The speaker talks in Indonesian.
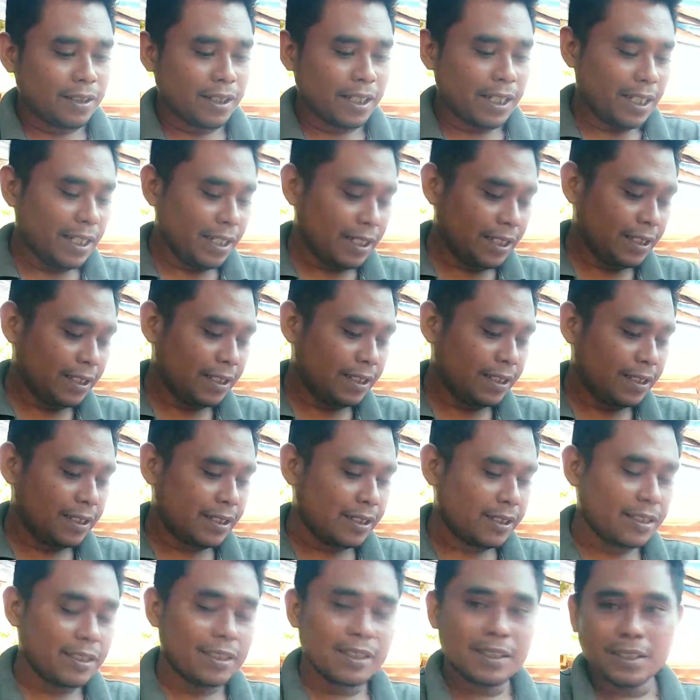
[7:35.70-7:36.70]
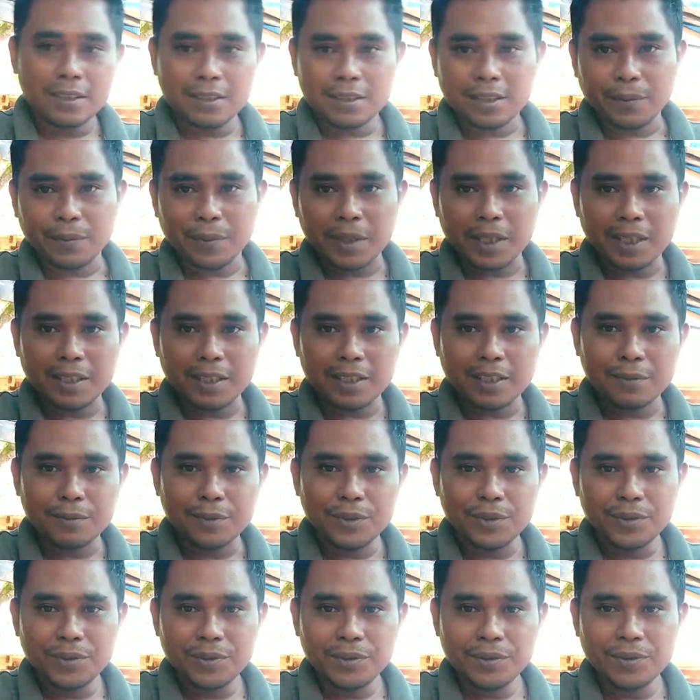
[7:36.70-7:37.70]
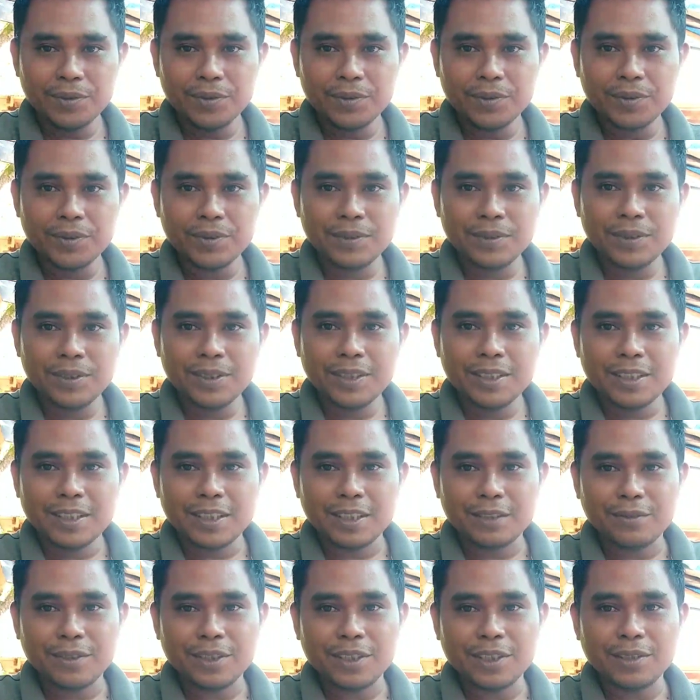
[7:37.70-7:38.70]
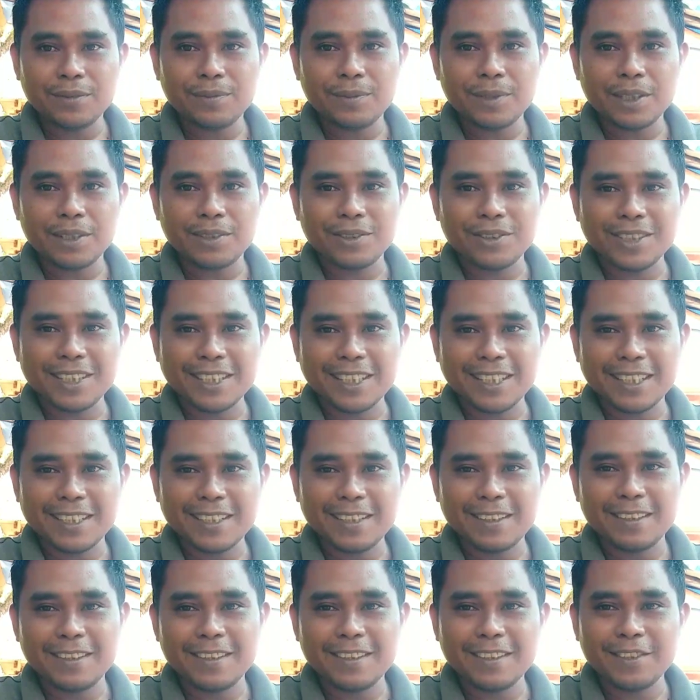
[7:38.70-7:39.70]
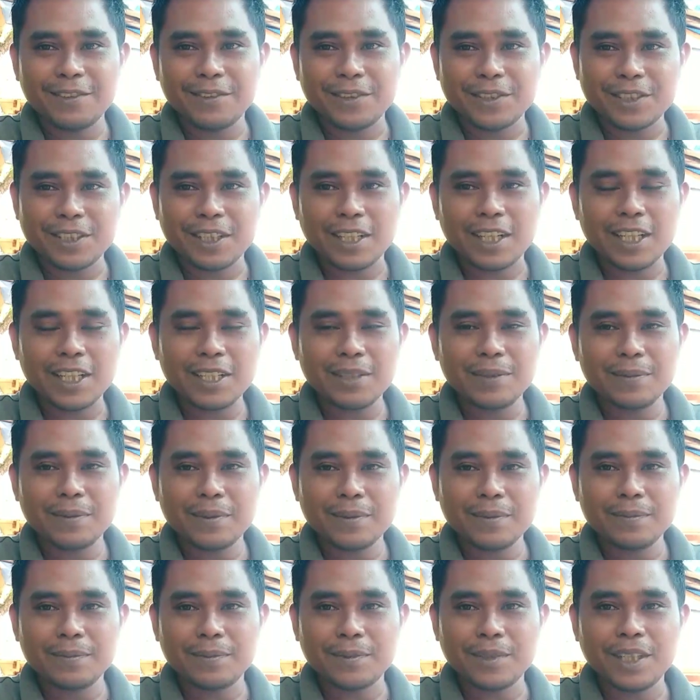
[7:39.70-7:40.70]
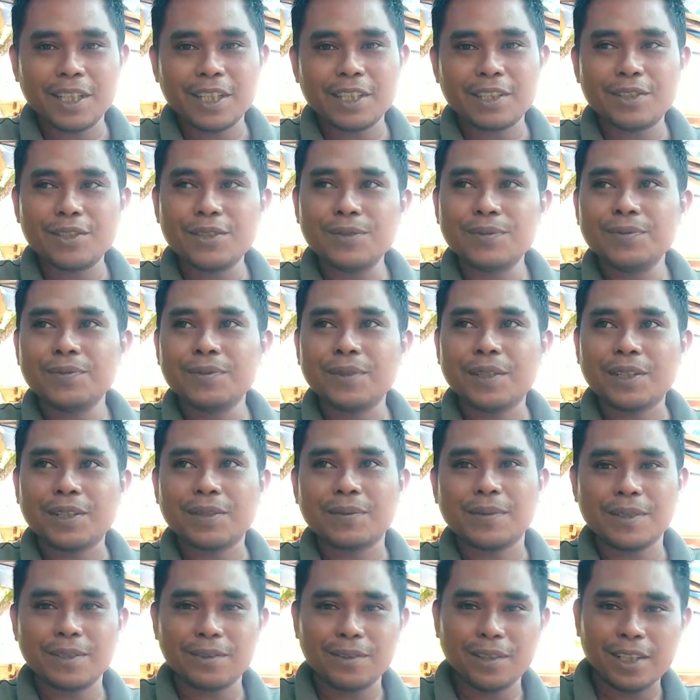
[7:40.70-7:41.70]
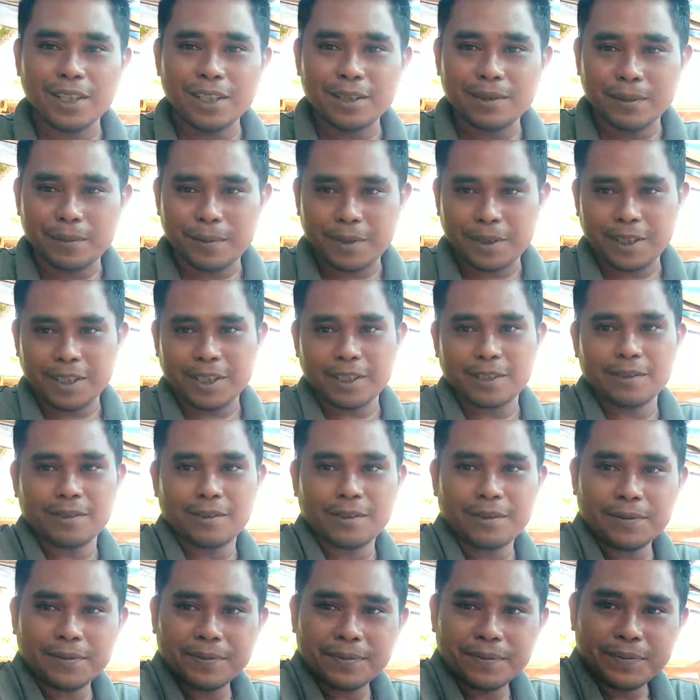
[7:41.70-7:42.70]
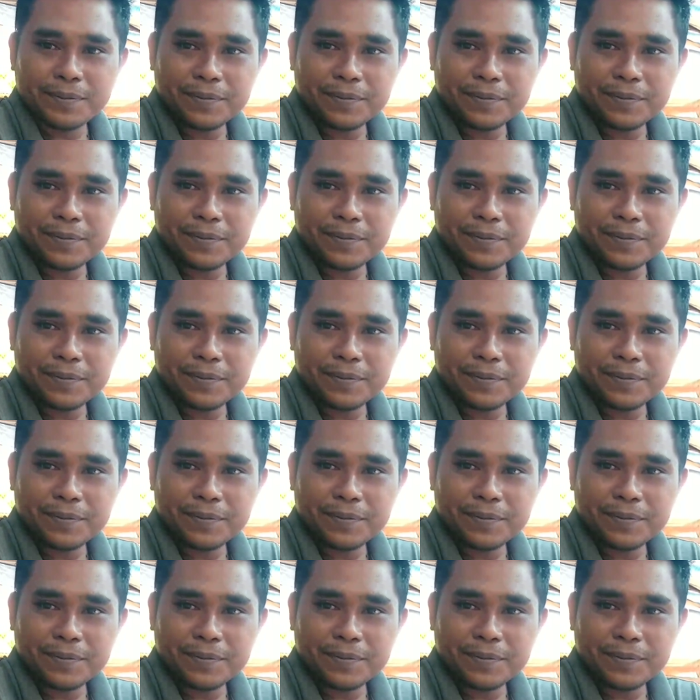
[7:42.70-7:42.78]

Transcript: oke sampai ketemu di video berikutnya assalamualaikum warahmatullahi wabarakatuh